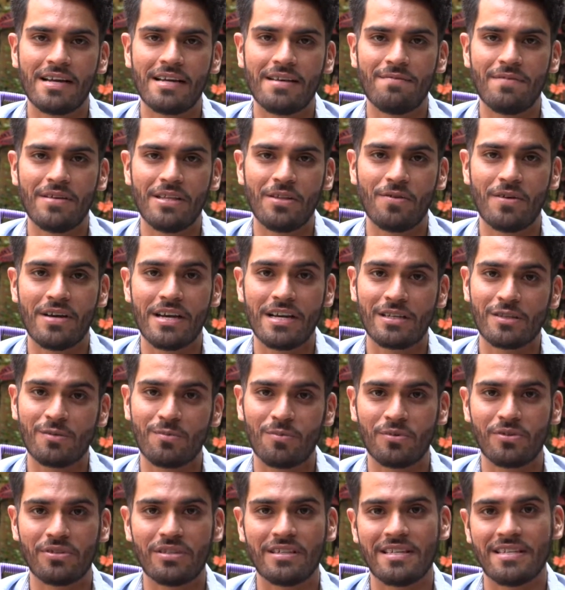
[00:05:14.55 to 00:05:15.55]
hay habido
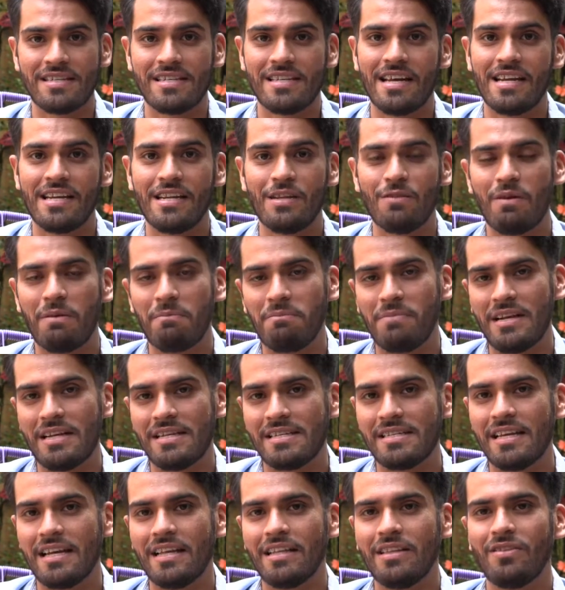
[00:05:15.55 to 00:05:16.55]
expos que se han ido
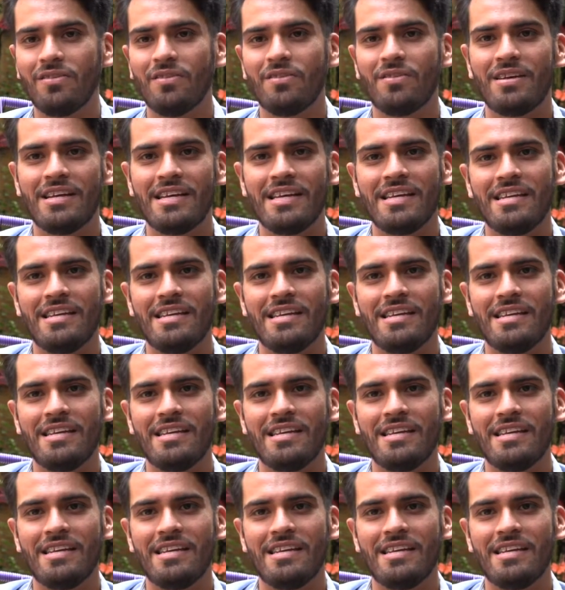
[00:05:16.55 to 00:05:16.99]
aplazando